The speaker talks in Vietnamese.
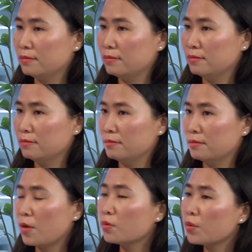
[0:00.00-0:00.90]
ừ,
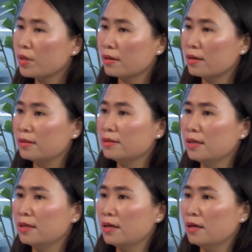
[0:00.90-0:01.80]
theo tôi nhận định
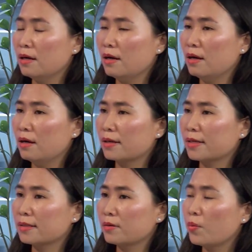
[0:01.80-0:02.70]
thì
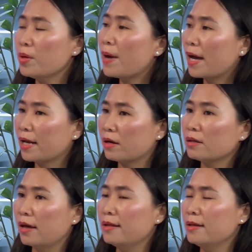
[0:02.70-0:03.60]
uh, quý 3 này có
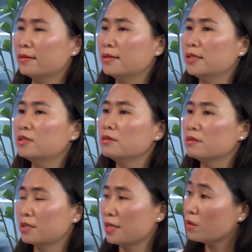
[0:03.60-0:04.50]
thể thì thị
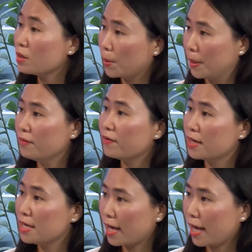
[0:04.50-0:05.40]
trường sẽ tích lũy và
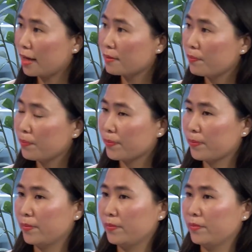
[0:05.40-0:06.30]
đi ngang
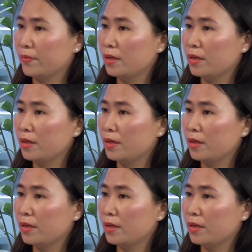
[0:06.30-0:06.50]
um,